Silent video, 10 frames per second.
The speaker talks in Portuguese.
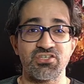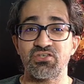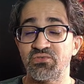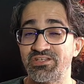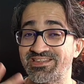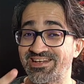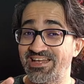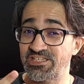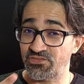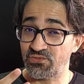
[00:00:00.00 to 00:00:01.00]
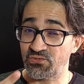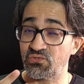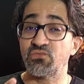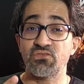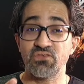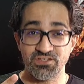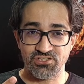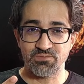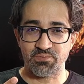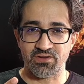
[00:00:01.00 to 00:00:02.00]
que une três filosofias
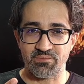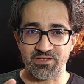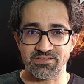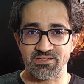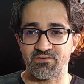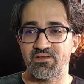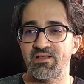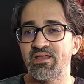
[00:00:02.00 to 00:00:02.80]
de programação.